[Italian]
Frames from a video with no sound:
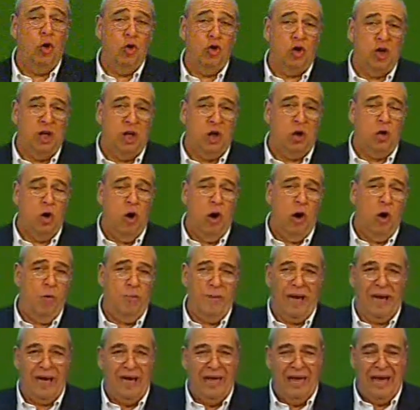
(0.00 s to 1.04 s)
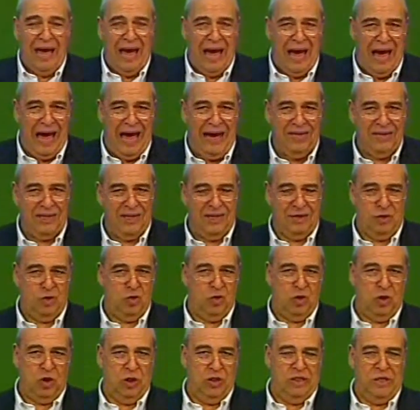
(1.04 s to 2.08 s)
così come altra
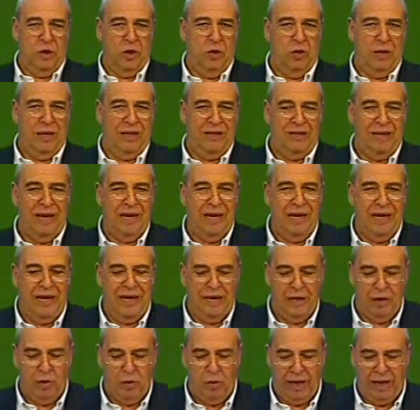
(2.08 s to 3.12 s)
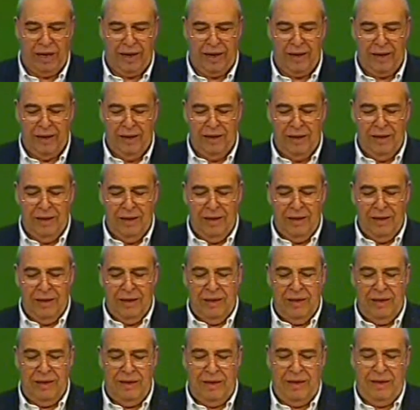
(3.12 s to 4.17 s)
associazione a delinquere,
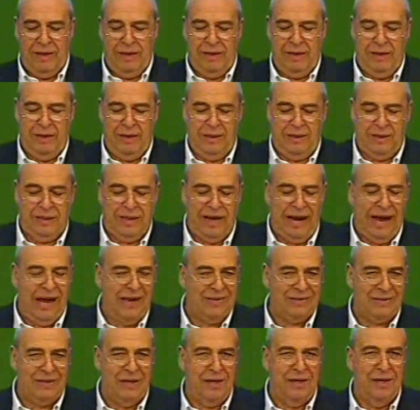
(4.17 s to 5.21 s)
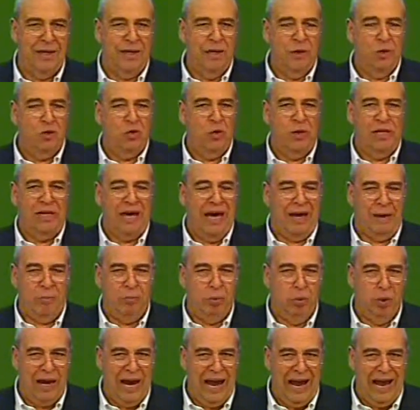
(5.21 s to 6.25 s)
il trust sui
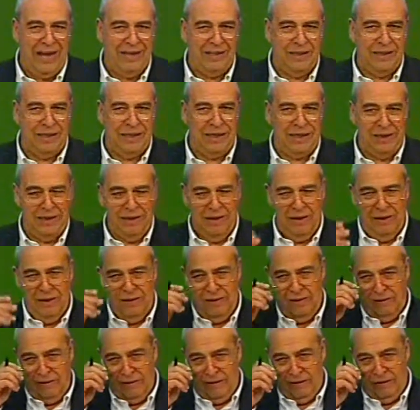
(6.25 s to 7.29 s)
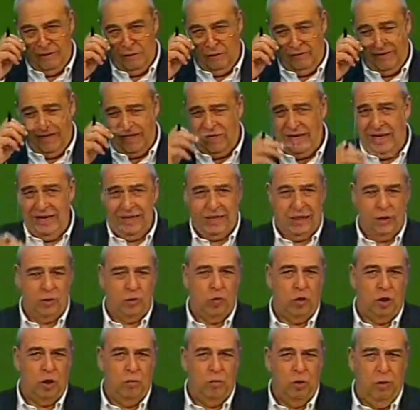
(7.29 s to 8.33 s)
carburanti. Lo vedete
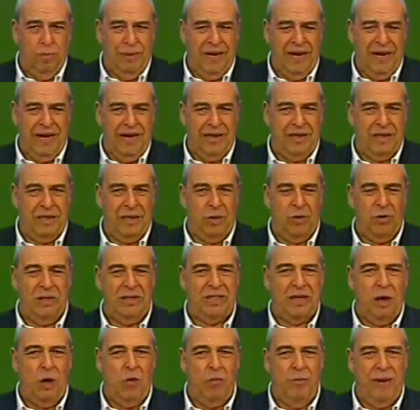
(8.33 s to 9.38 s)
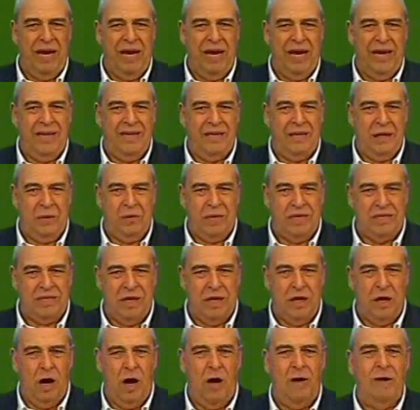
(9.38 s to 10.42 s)
tutti i momenti, questi aumenti,
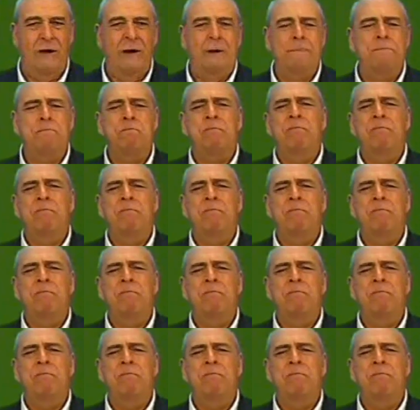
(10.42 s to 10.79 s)
queste cose.